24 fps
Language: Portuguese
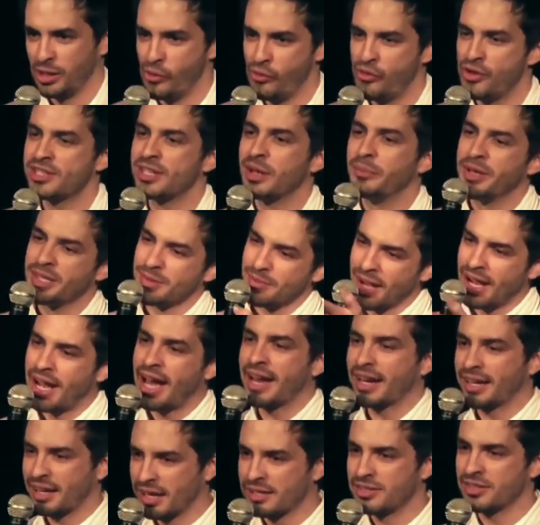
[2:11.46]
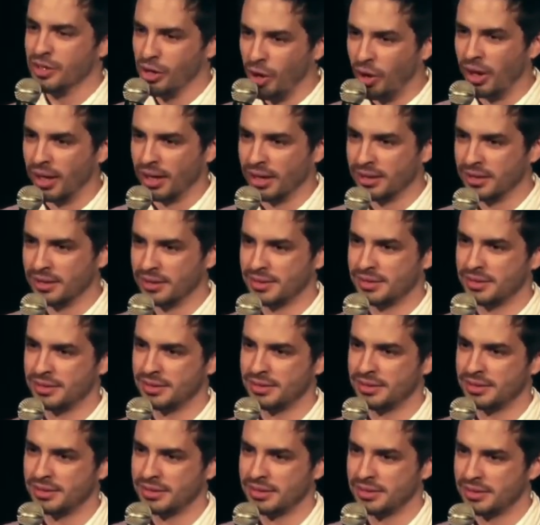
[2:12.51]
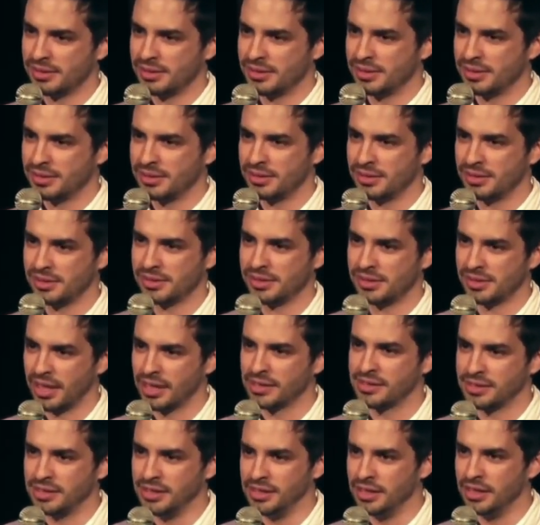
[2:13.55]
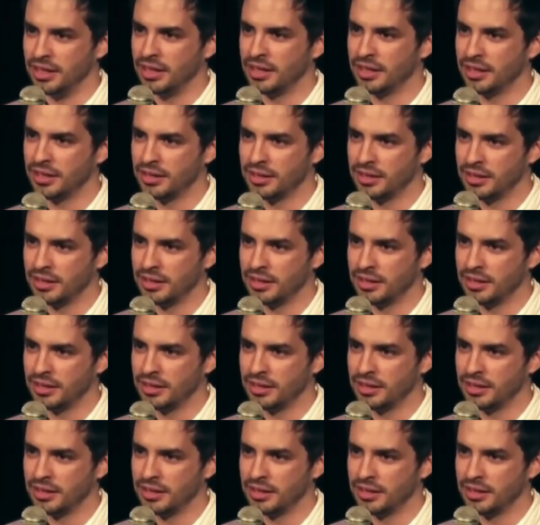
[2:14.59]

Eu fiz a mesma cara que a senhora. Assim.